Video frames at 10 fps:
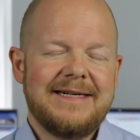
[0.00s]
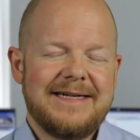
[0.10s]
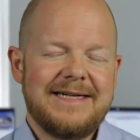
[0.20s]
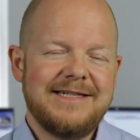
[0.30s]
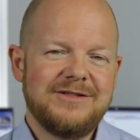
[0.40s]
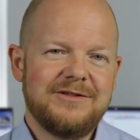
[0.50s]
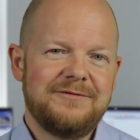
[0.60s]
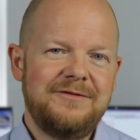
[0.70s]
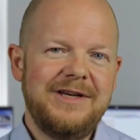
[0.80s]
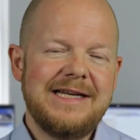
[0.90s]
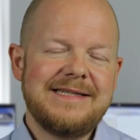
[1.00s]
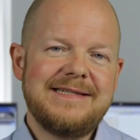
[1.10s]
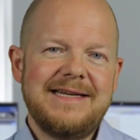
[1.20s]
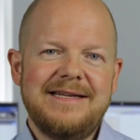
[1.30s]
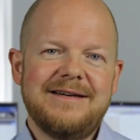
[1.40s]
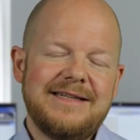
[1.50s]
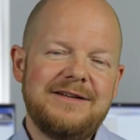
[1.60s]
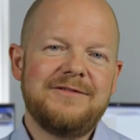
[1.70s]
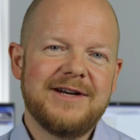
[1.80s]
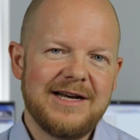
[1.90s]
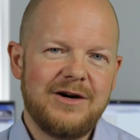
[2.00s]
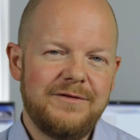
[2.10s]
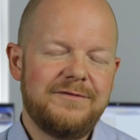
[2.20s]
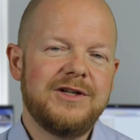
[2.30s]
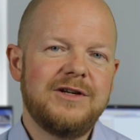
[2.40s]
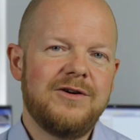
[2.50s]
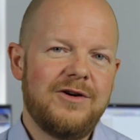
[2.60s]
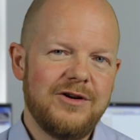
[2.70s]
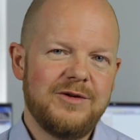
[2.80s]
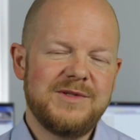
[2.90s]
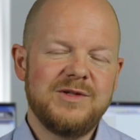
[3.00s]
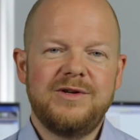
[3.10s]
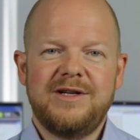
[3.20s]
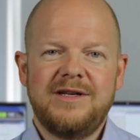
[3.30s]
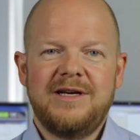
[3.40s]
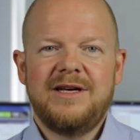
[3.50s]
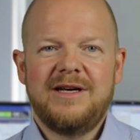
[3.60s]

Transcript: Also viele sehen ja den Verkauf von Call-Optionen